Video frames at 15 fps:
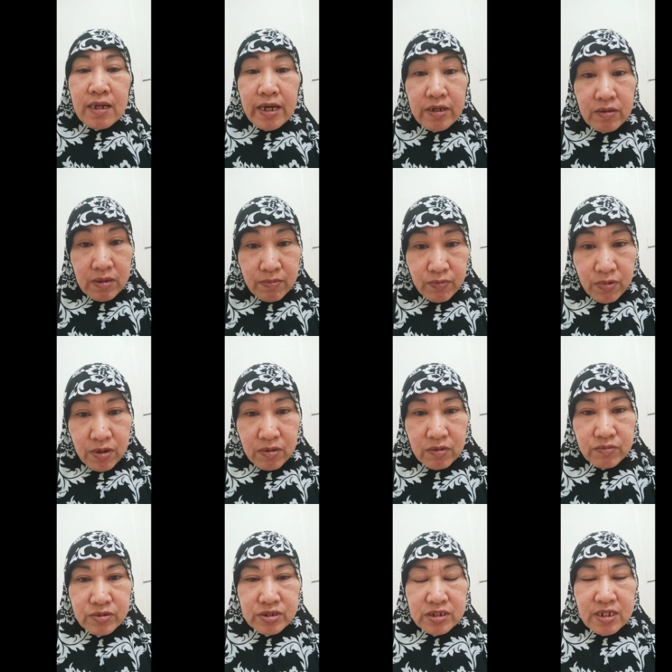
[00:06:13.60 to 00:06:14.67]
kayo na
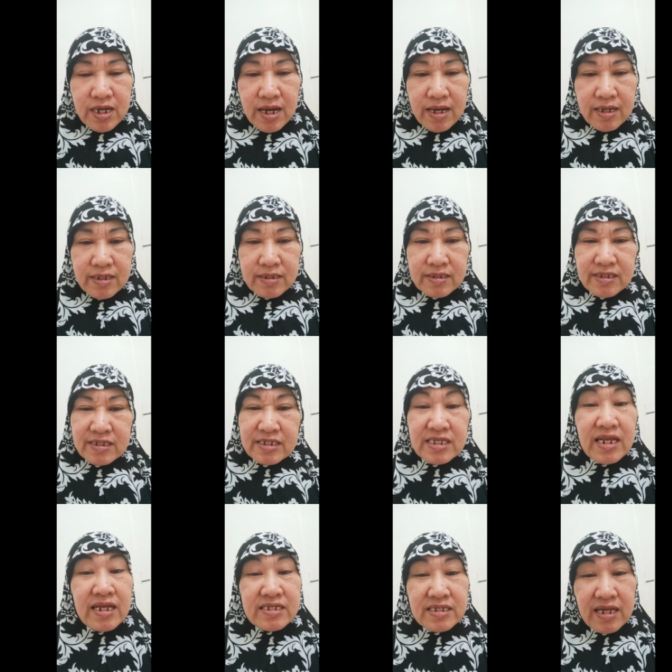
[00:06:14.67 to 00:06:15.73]
ang musga.
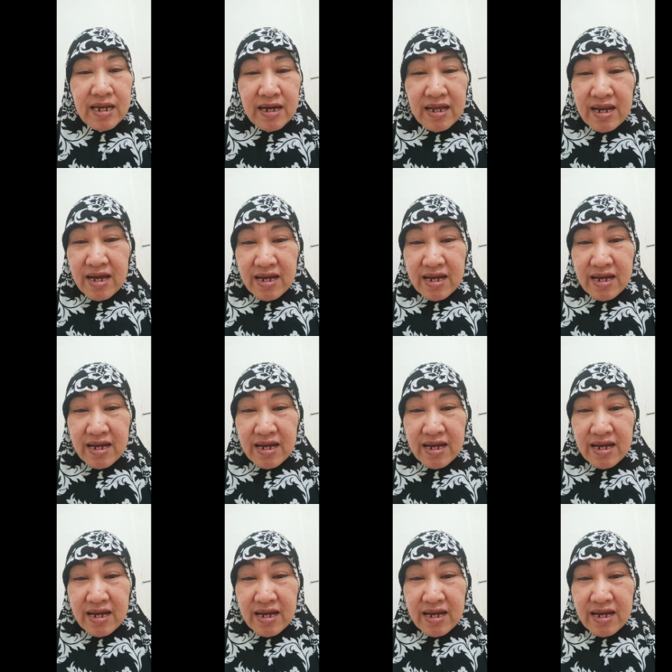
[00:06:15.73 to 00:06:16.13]
Sila-sila